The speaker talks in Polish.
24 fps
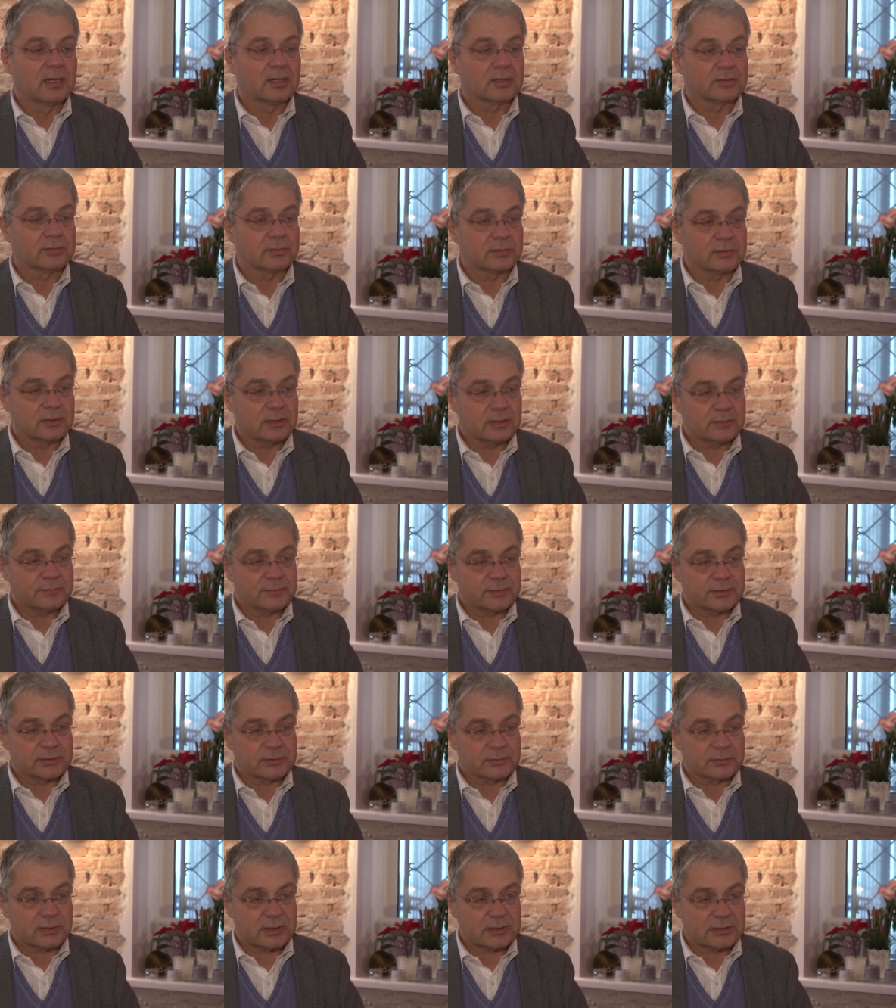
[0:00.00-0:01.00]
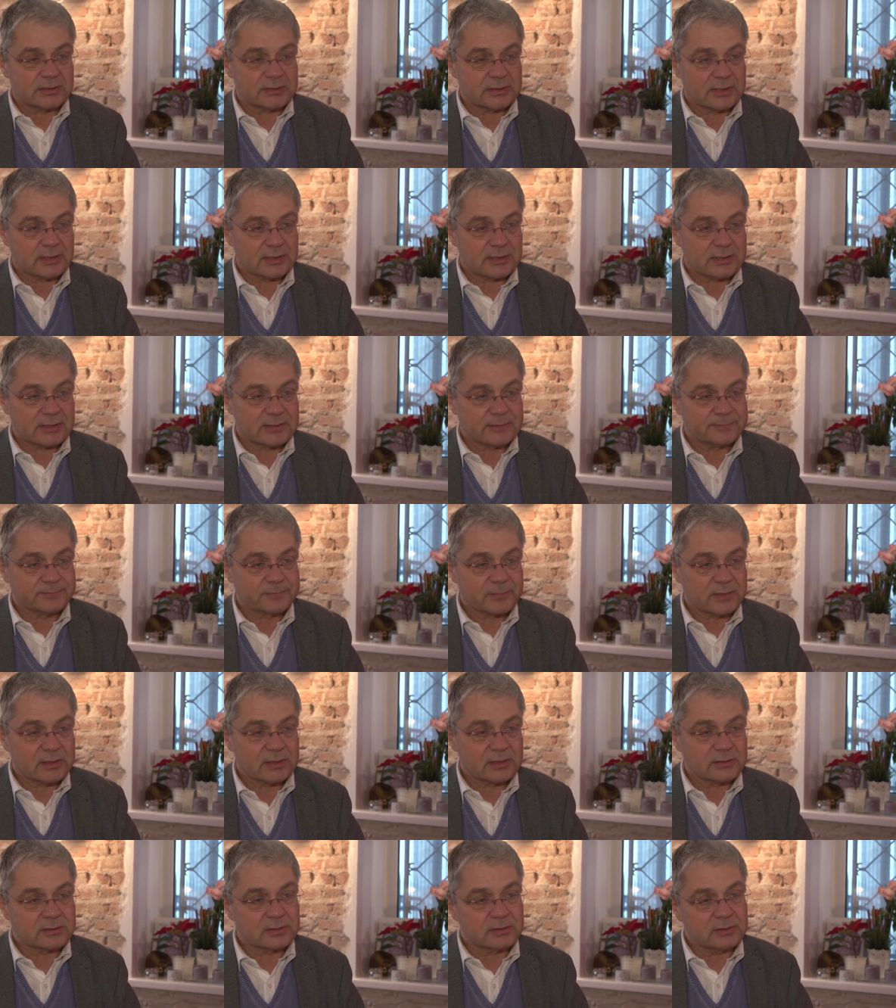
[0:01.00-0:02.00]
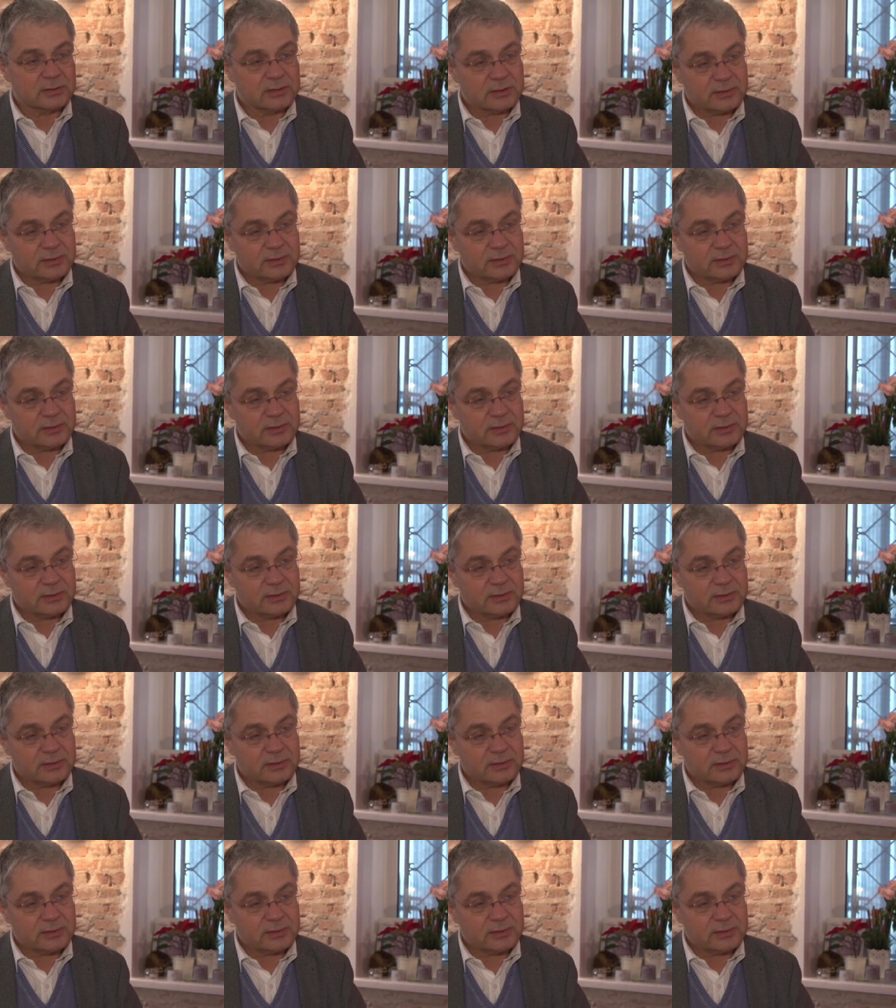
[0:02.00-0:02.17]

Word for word: które w sytuacjach, kiedy